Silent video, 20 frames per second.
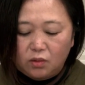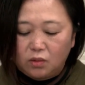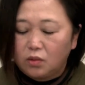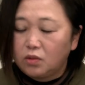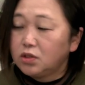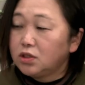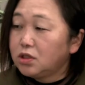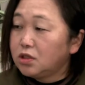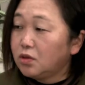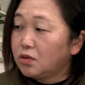
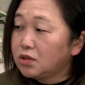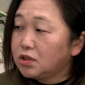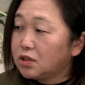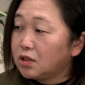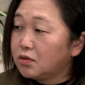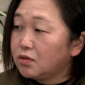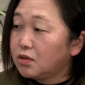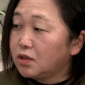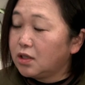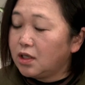美味しいお
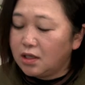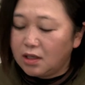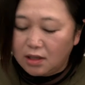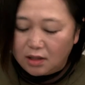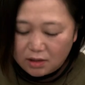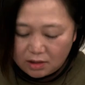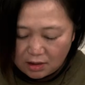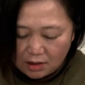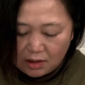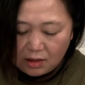茶の入れ
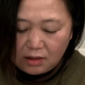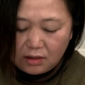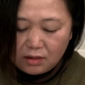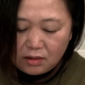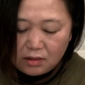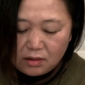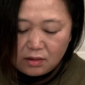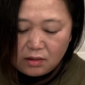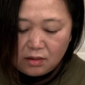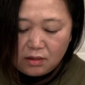方
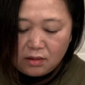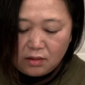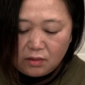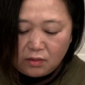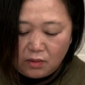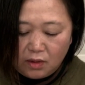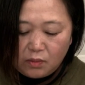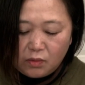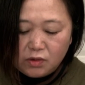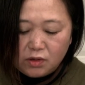
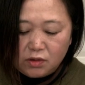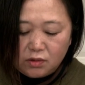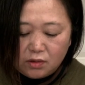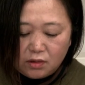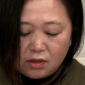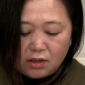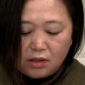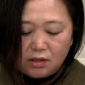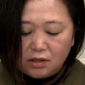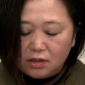はもち
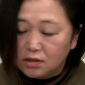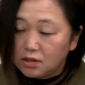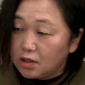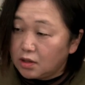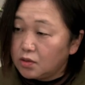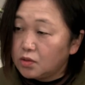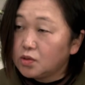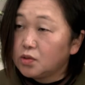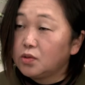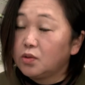ろんなんです
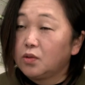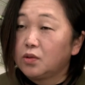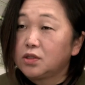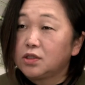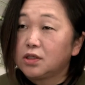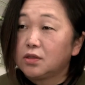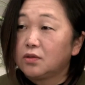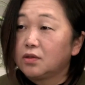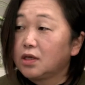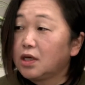けど、そのお
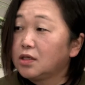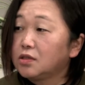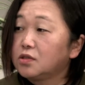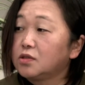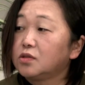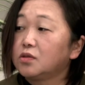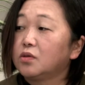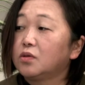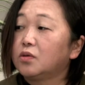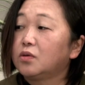茶の
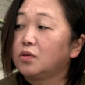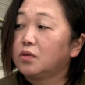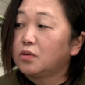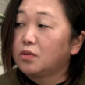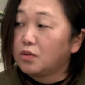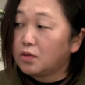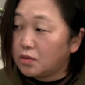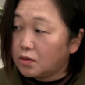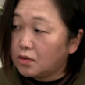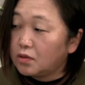活用方
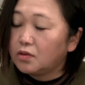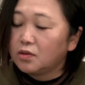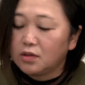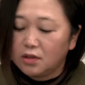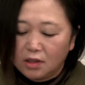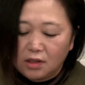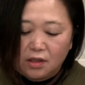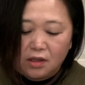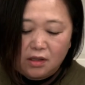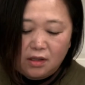法
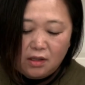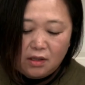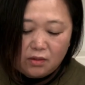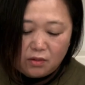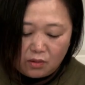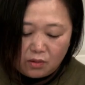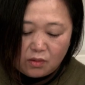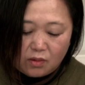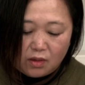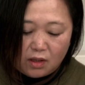な
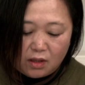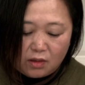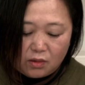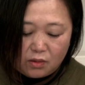ど